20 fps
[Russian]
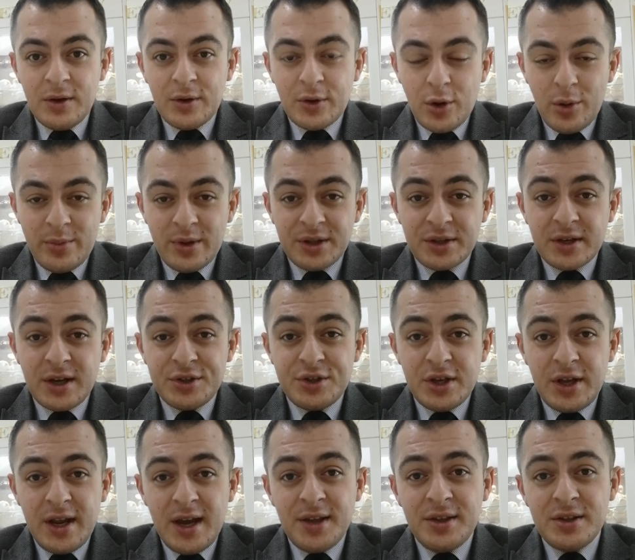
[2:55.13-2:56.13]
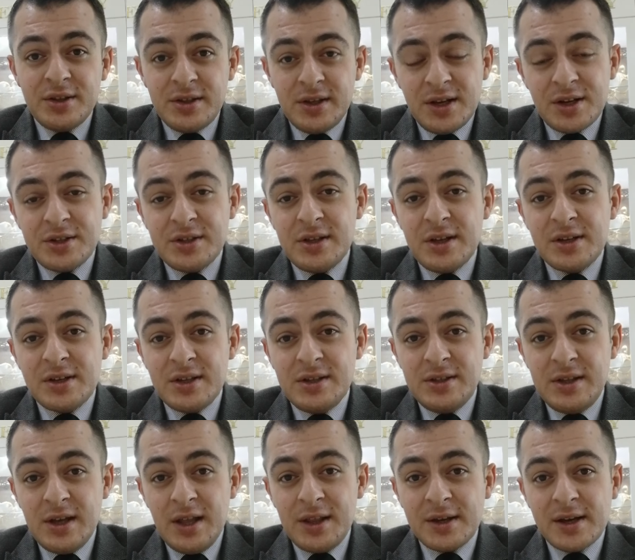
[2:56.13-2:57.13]
Роберт Качарян и Серж
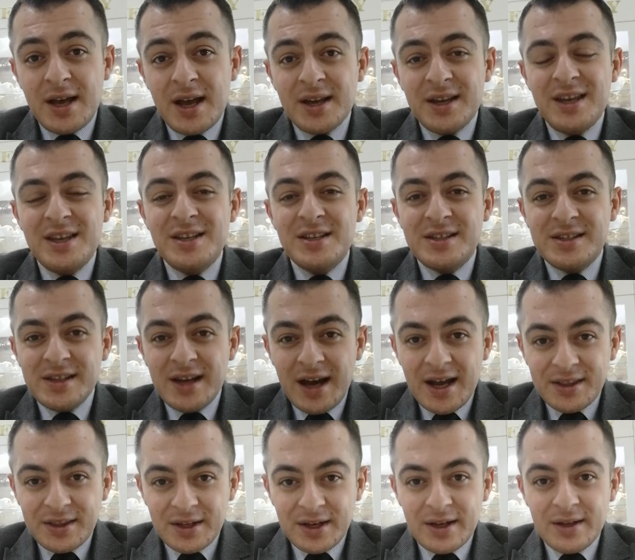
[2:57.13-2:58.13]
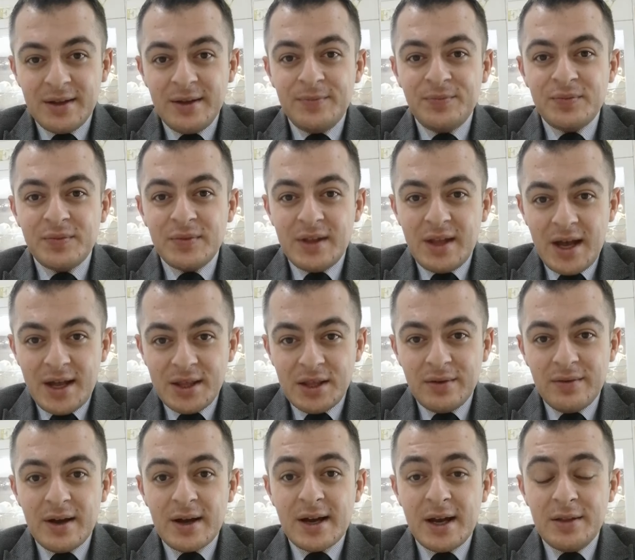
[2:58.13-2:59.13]
Саркисян, как инициаторы
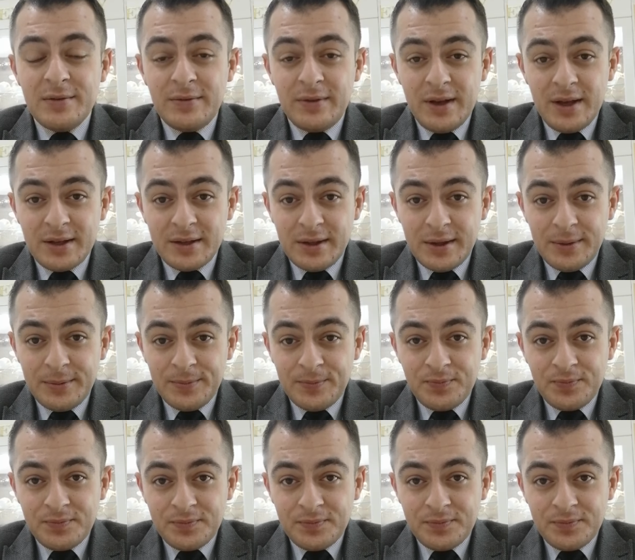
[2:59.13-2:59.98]
данного конфликта.